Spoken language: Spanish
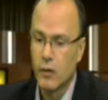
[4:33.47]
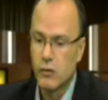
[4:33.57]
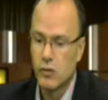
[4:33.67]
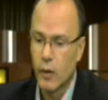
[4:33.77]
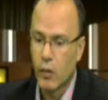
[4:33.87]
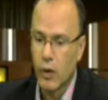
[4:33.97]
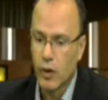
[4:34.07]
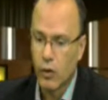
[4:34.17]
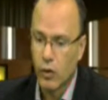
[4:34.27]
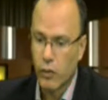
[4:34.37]
Yo me
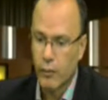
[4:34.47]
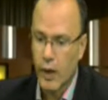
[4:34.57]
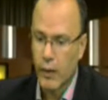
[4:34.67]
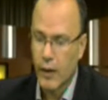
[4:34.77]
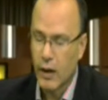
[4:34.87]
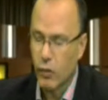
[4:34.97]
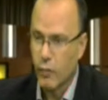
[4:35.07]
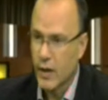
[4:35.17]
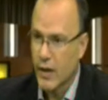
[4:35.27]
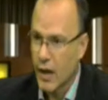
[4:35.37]
acuerdo haber
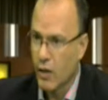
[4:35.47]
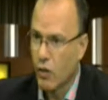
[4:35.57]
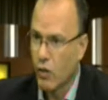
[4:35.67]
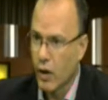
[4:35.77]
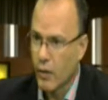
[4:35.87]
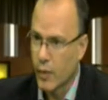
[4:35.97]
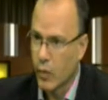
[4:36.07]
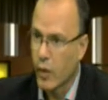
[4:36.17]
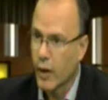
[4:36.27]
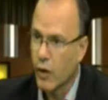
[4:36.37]
acompañado a mi
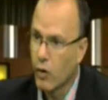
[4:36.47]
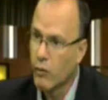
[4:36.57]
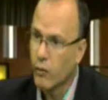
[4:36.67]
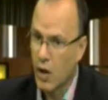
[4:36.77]
abuelo,